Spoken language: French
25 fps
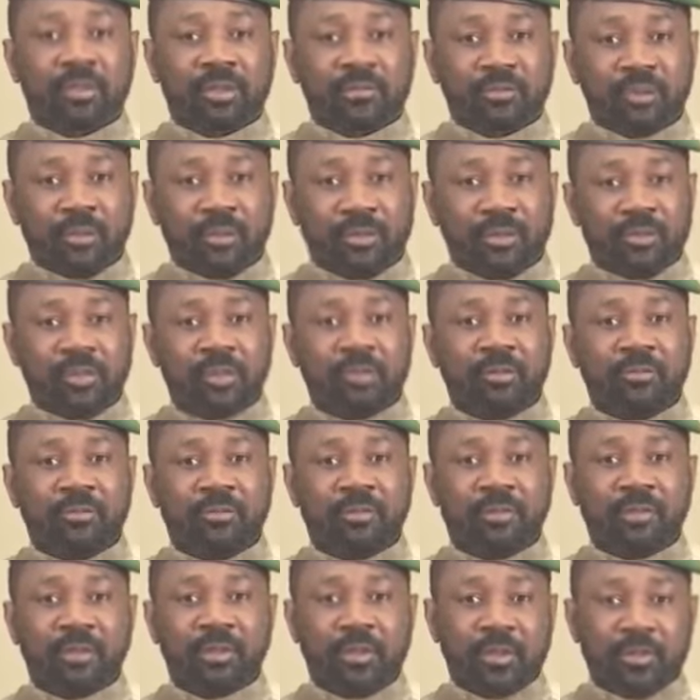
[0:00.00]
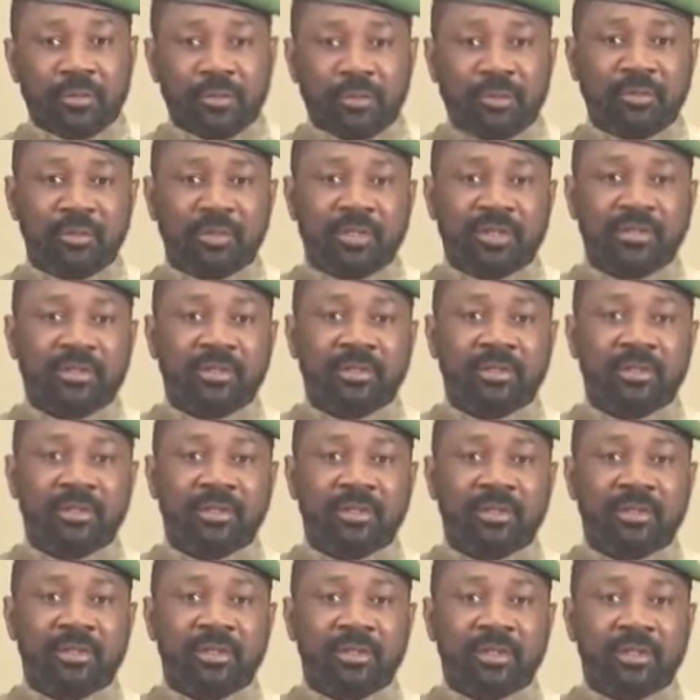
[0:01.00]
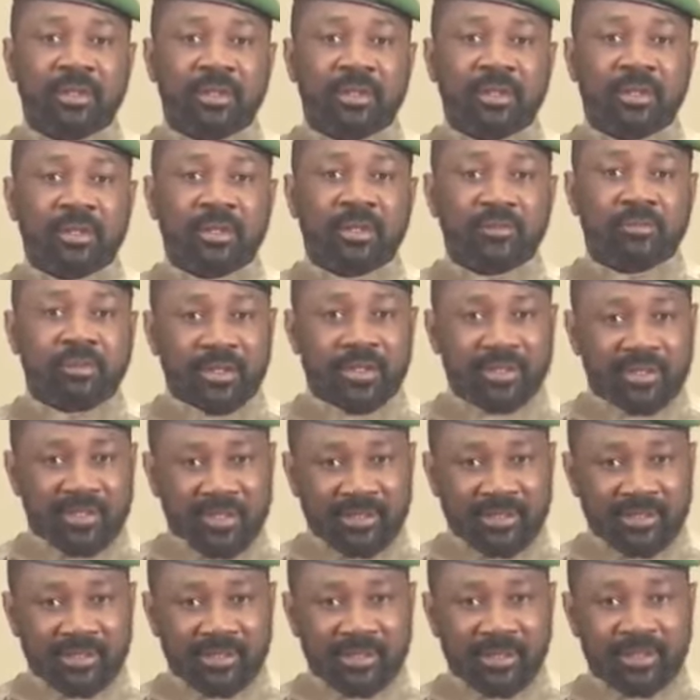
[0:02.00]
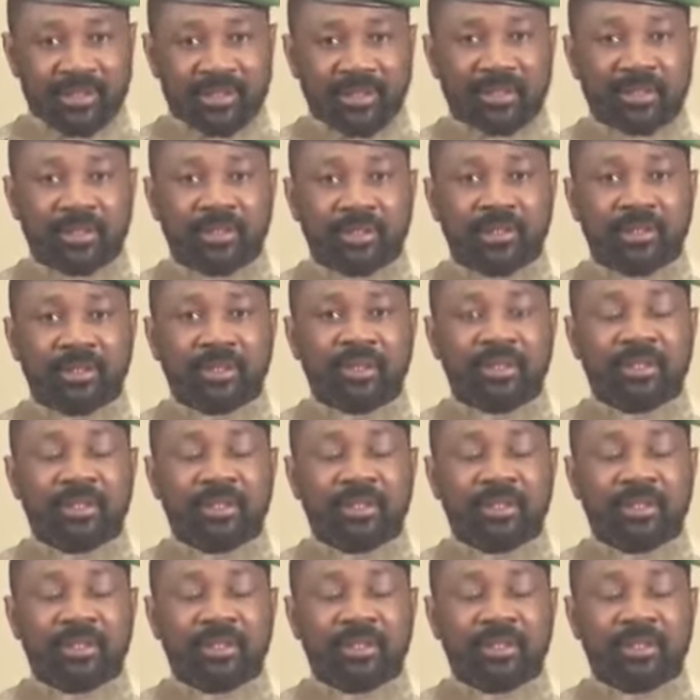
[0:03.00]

Nous devons suivre résolument la voie tracée